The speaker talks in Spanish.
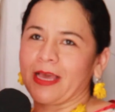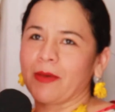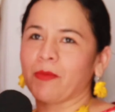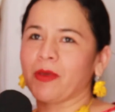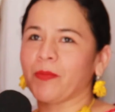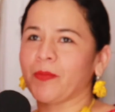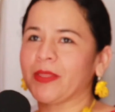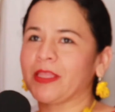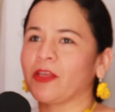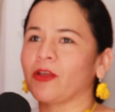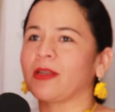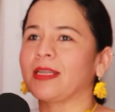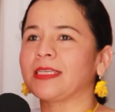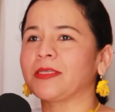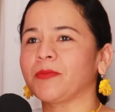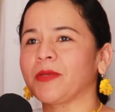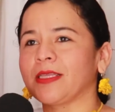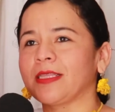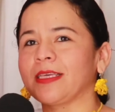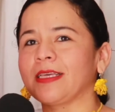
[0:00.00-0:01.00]
ya me pidieron las
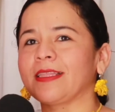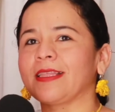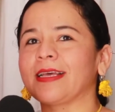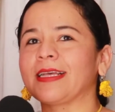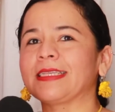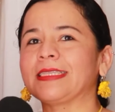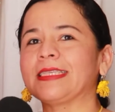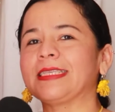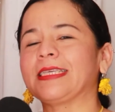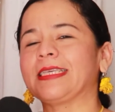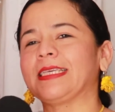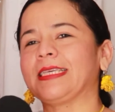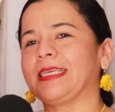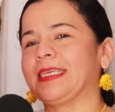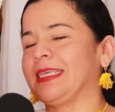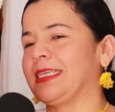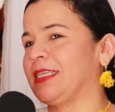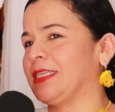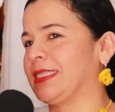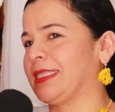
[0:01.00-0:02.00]
medidas
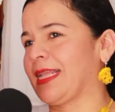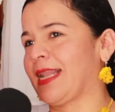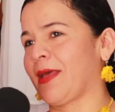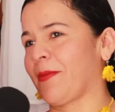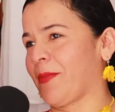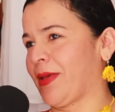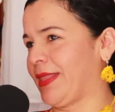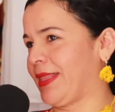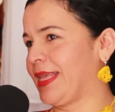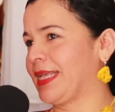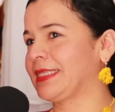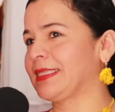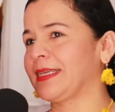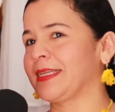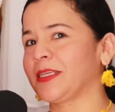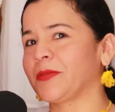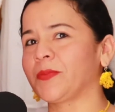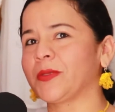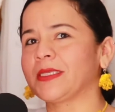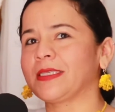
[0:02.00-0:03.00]
y yo se la mandé a
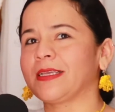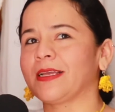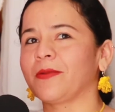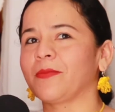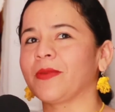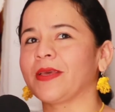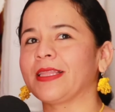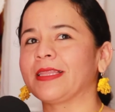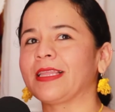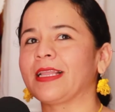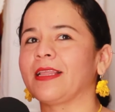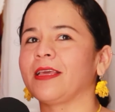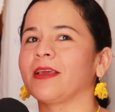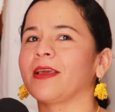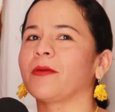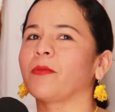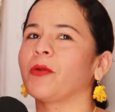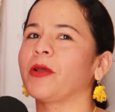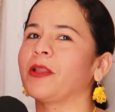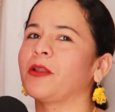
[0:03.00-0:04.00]
hacer especialmente. Le
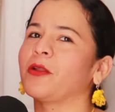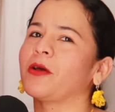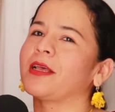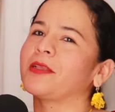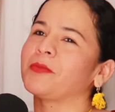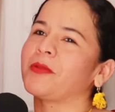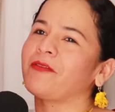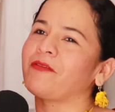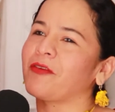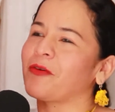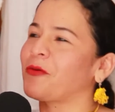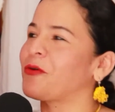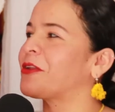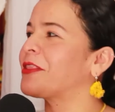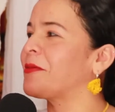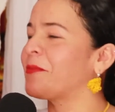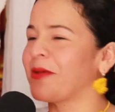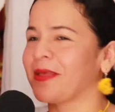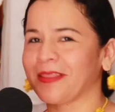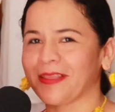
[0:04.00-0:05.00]
dije, bueno, hazme el favor
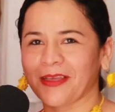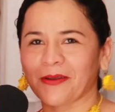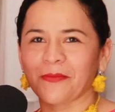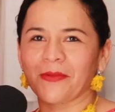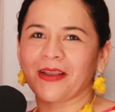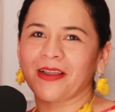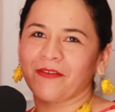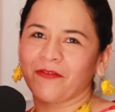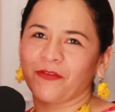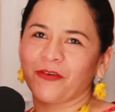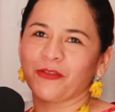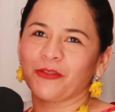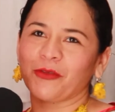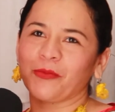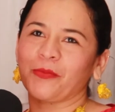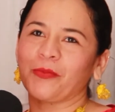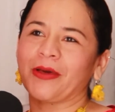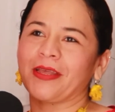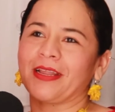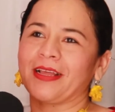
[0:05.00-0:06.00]
de mandarme la foto
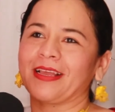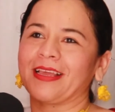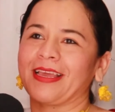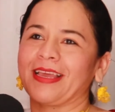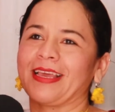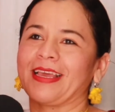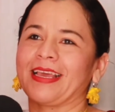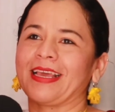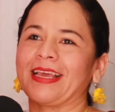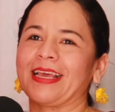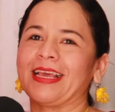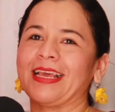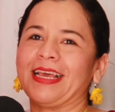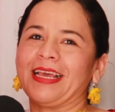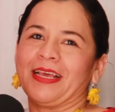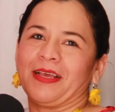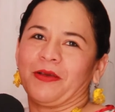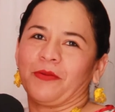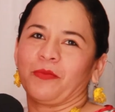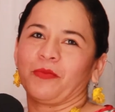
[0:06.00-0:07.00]
para que
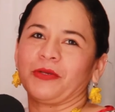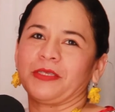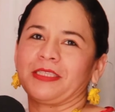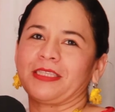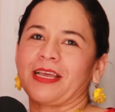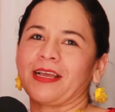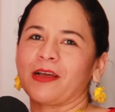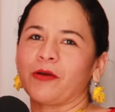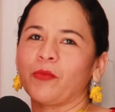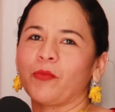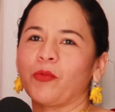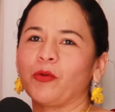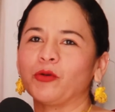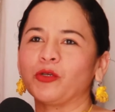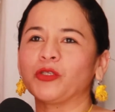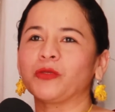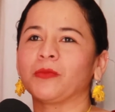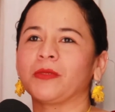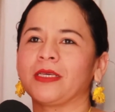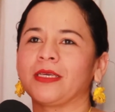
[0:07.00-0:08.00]
pues tenga un
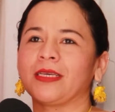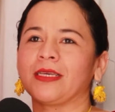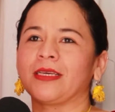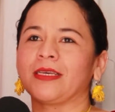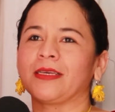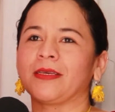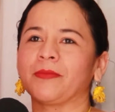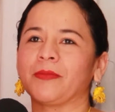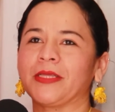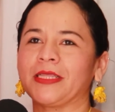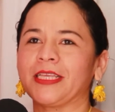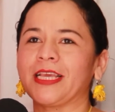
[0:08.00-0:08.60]
plus mi, mi